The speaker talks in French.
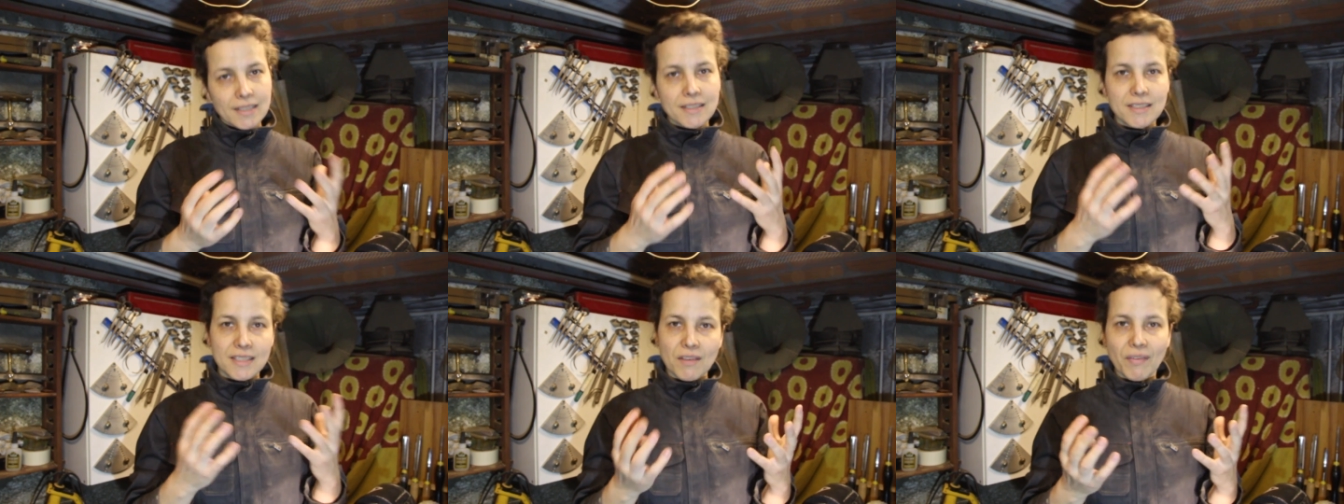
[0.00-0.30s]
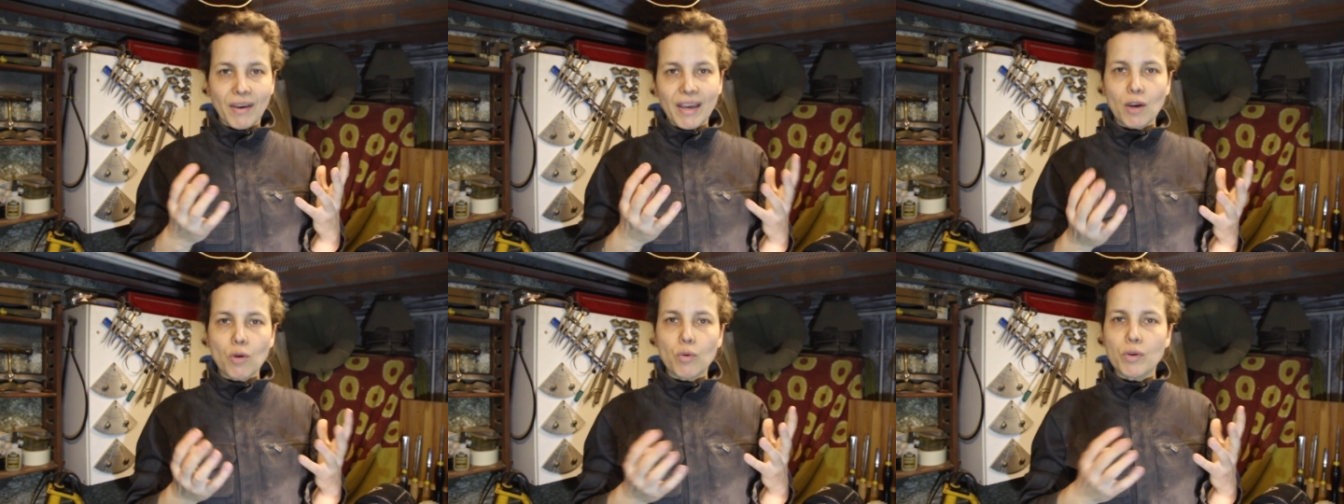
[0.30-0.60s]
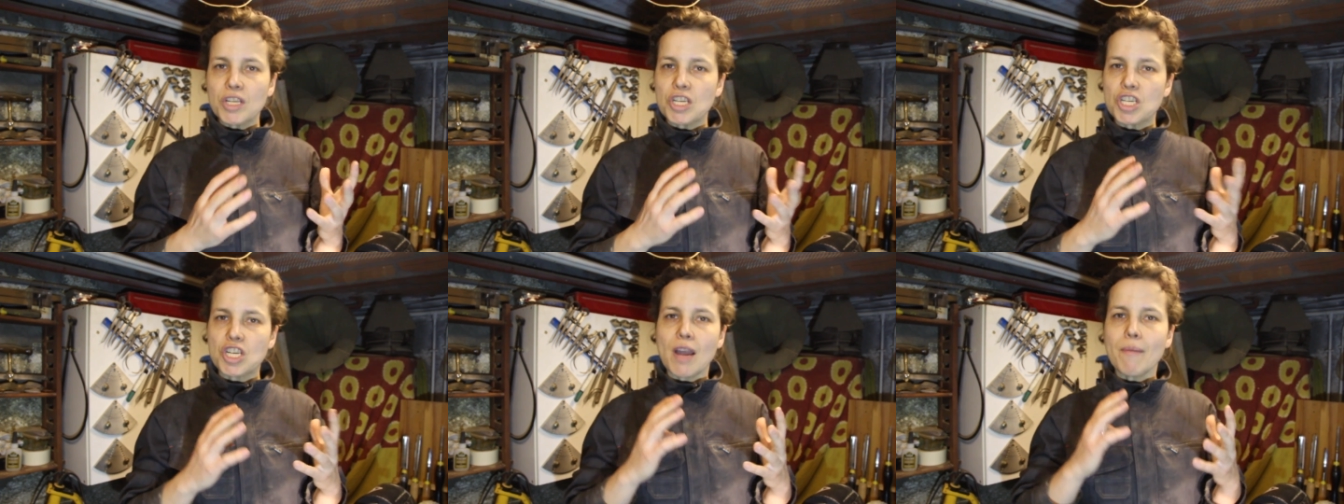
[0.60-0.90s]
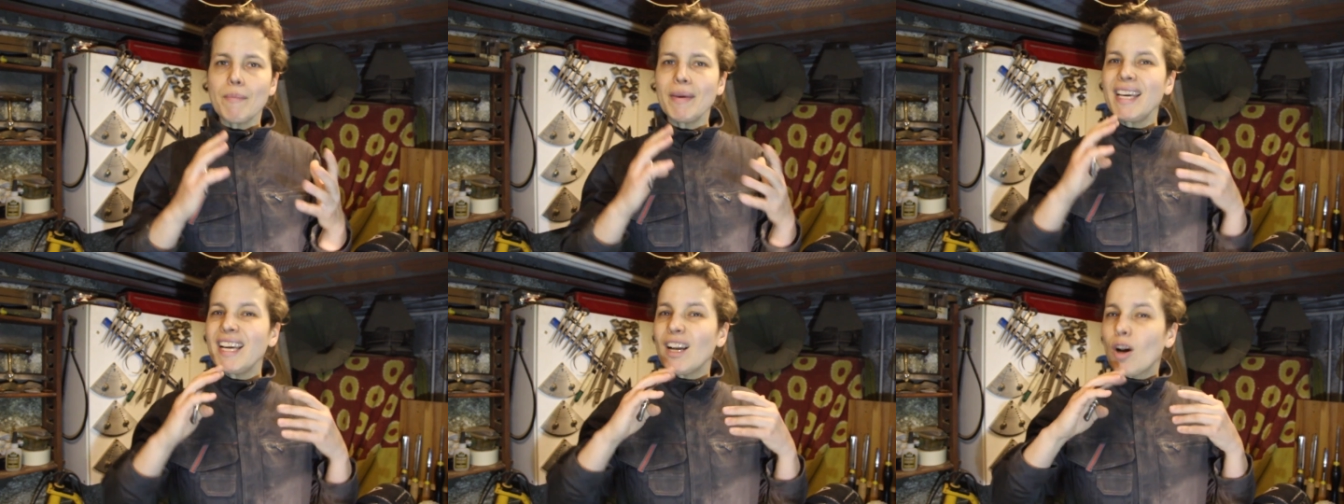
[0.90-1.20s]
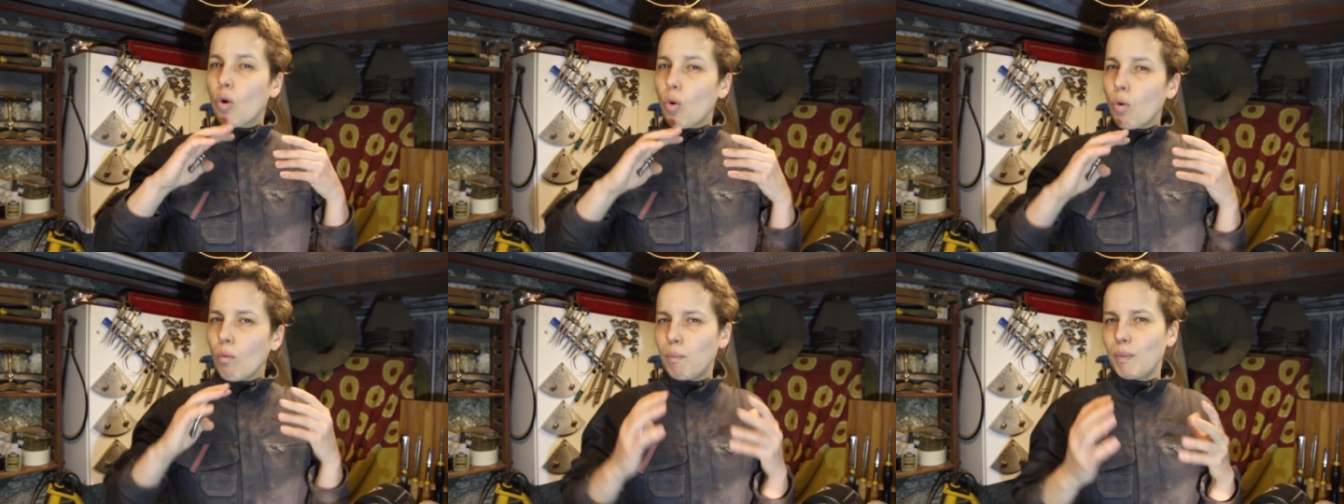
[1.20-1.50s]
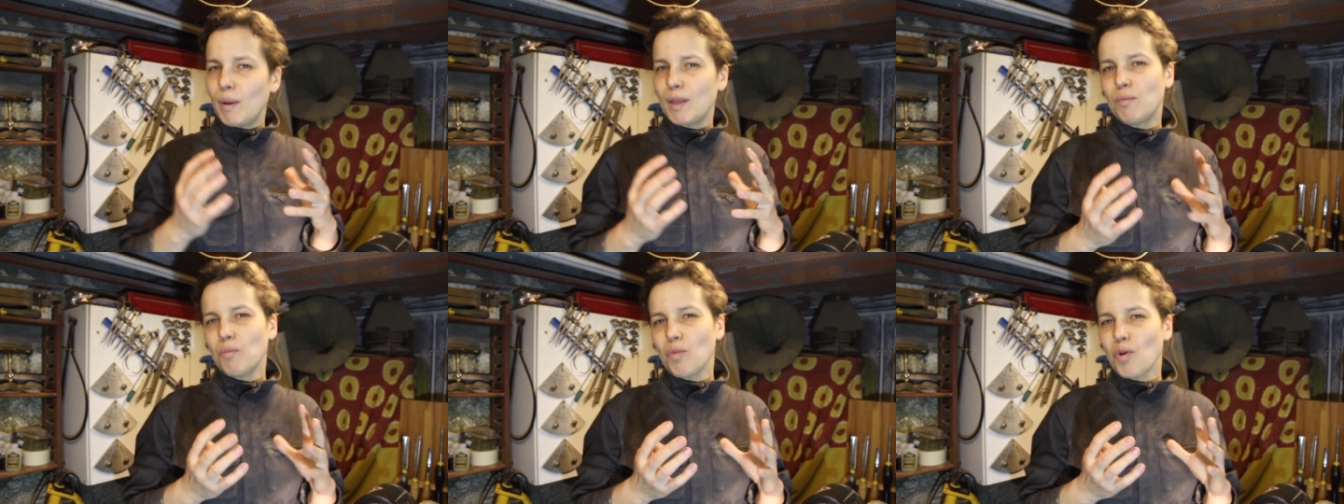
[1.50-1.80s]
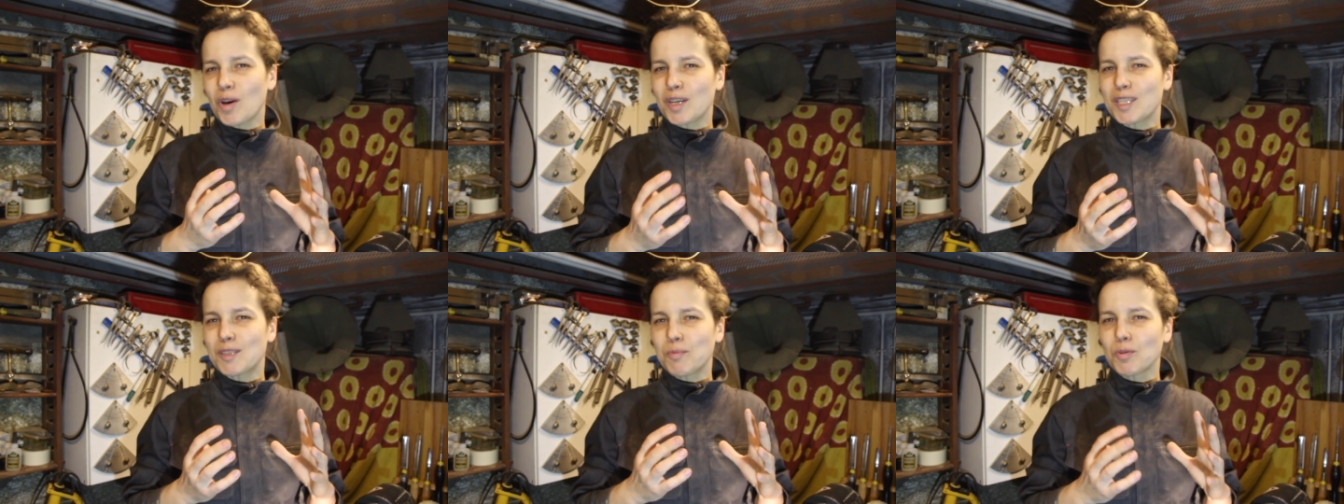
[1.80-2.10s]
C'est vrai qu'on n'est jamais
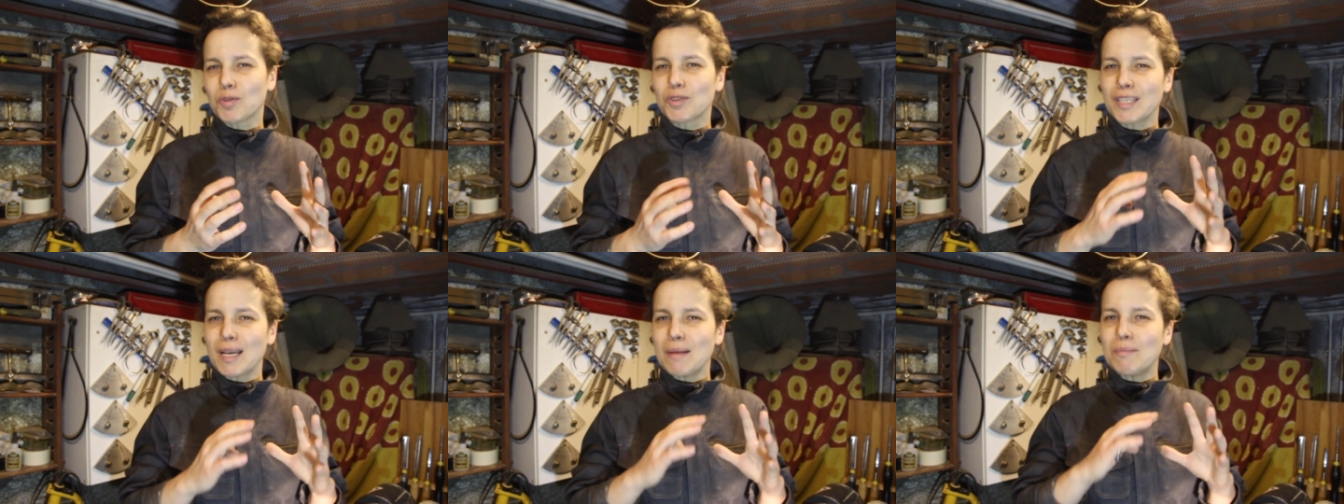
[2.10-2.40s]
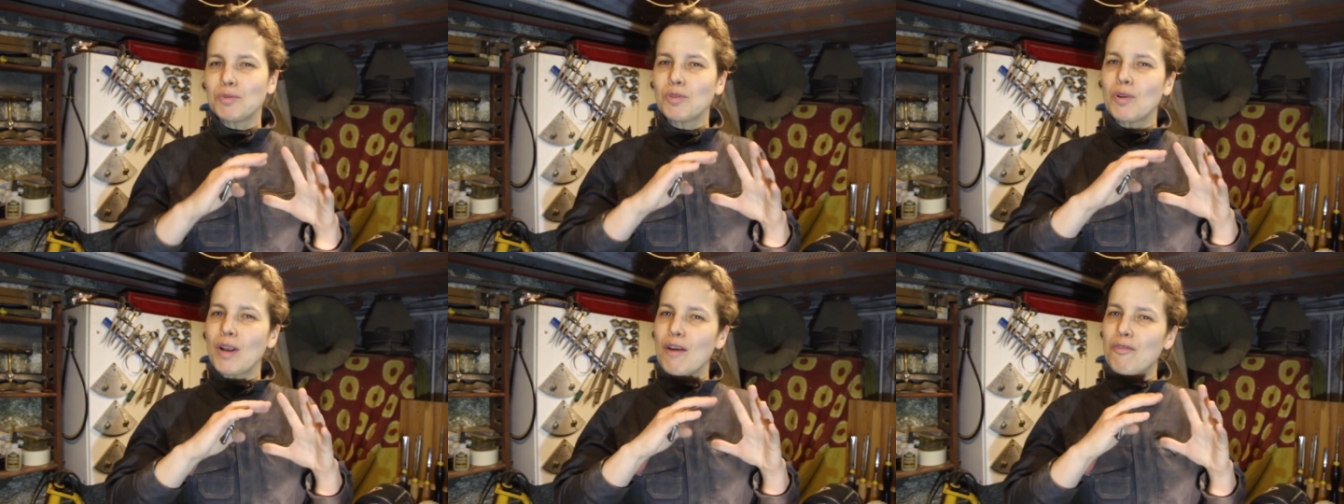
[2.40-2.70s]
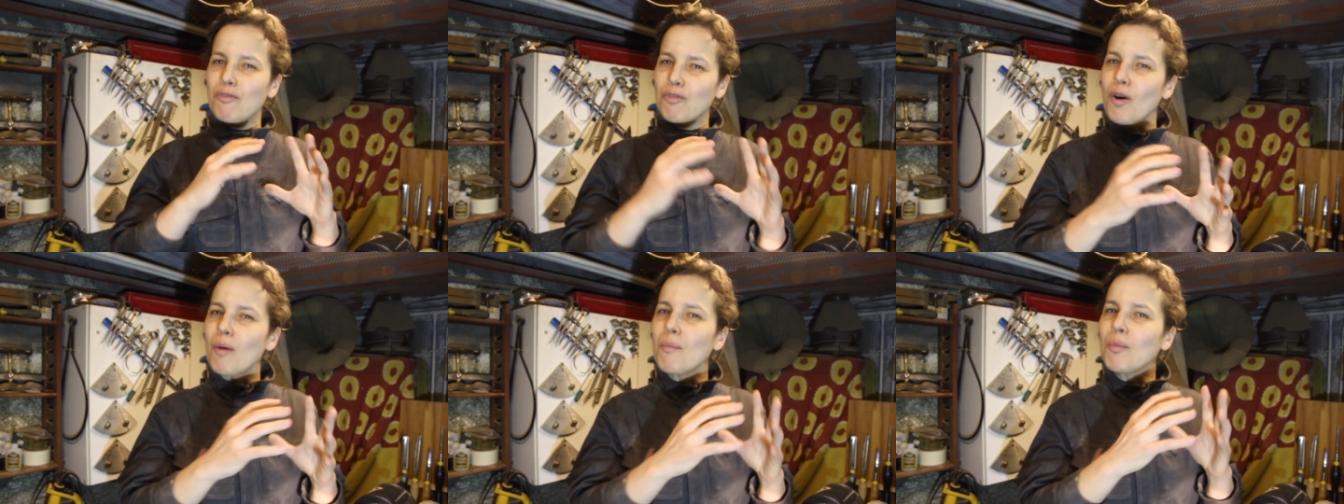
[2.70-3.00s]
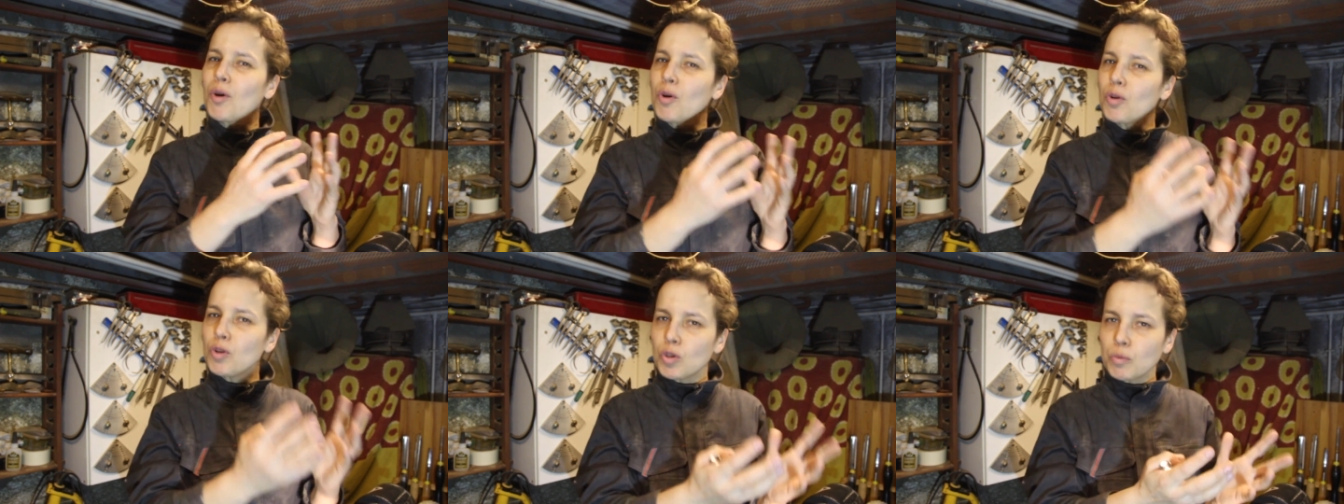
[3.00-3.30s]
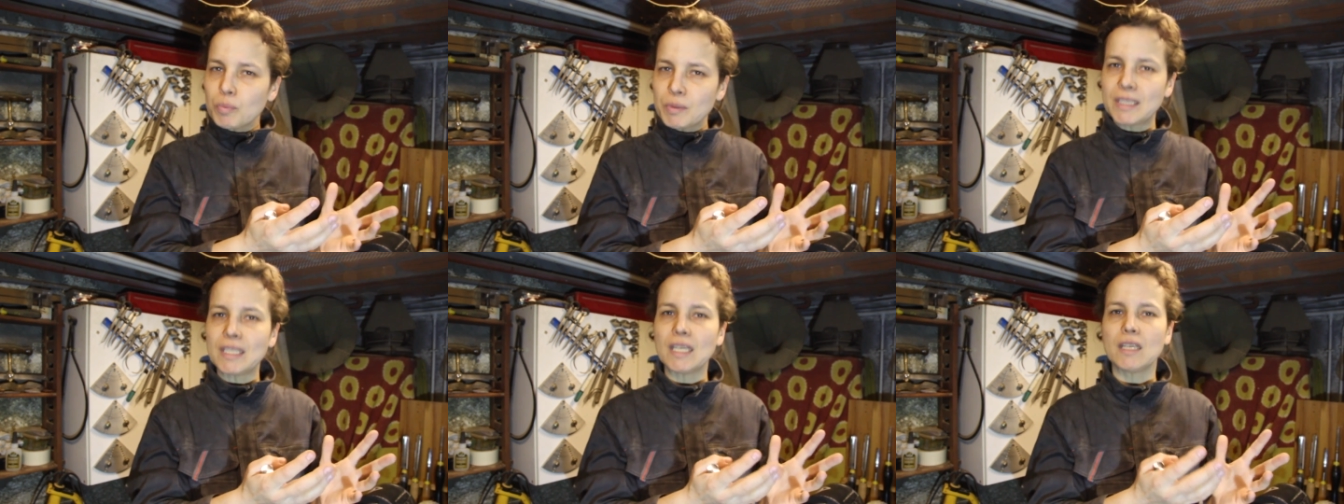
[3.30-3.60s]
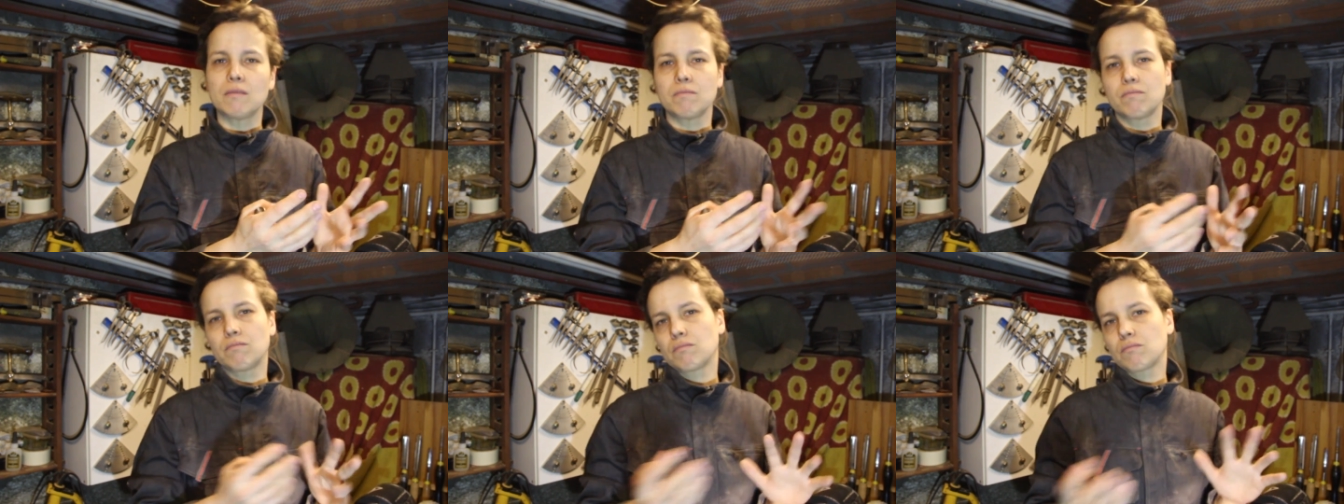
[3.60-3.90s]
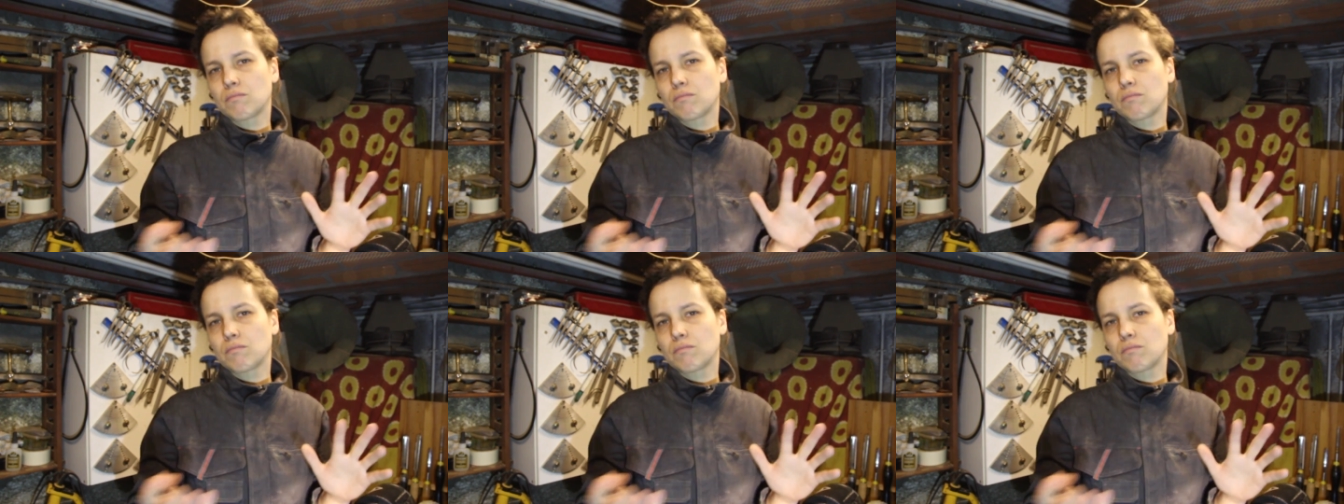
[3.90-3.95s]
complètement responsable de la forme qu'on obtient.